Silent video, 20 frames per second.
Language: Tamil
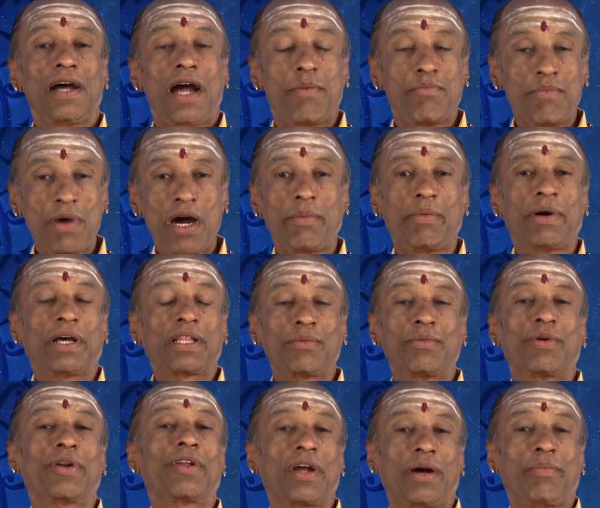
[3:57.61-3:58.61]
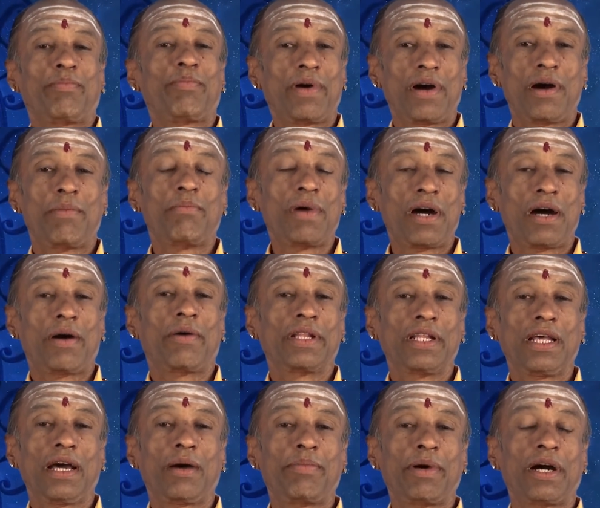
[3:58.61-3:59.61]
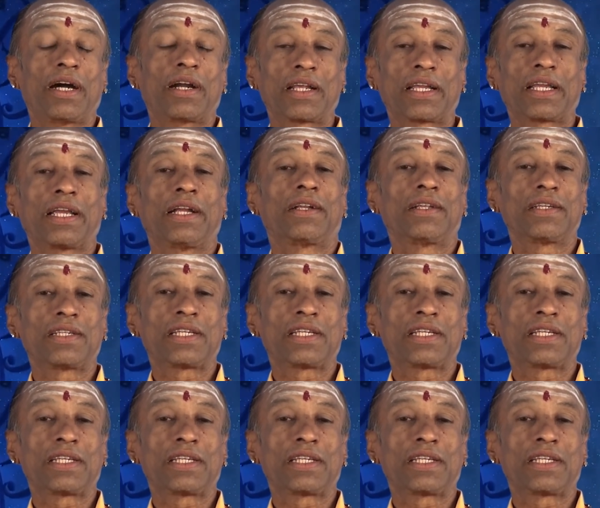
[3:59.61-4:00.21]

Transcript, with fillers: அம்மா பார்த்து முடியும் அப்பா அம்மா வந்து அப்பா கிட்ட கேட்டு